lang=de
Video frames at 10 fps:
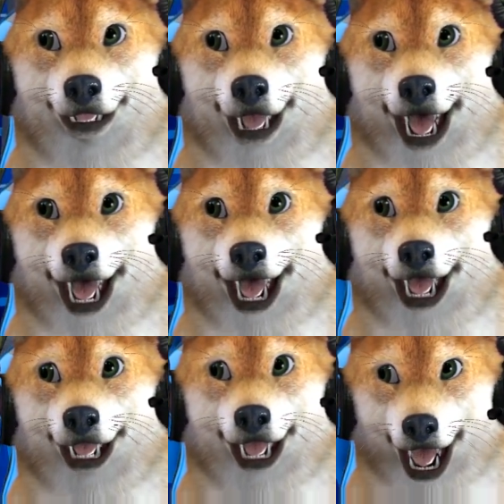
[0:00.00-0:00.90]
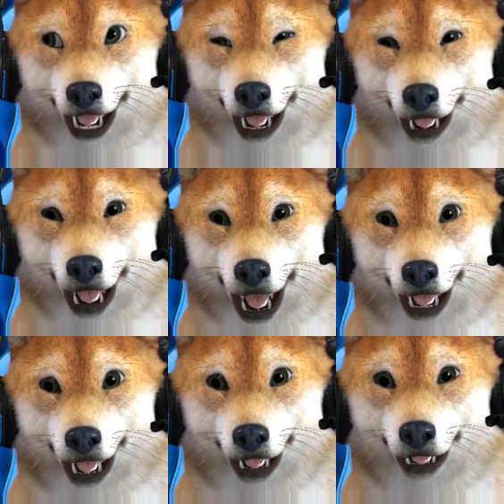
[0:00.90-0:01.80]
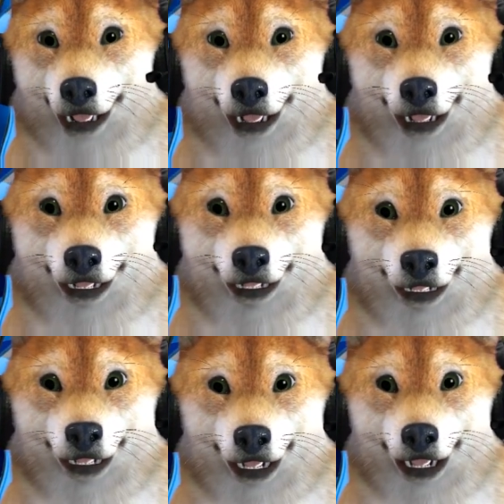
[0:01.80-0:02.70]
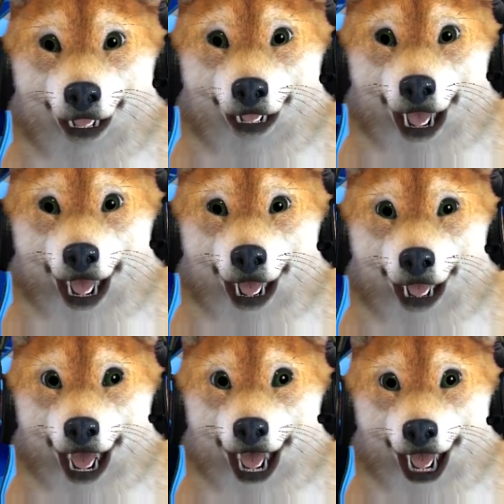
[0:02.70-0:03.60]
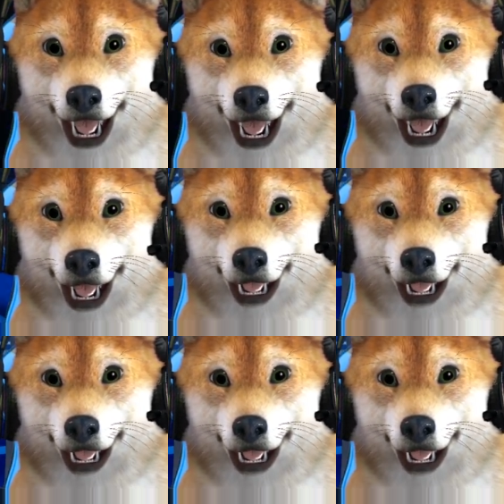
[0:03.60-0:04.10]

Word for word: So, steigen sie aus, genau. Schauen Sie nur, dass Sie sich, ich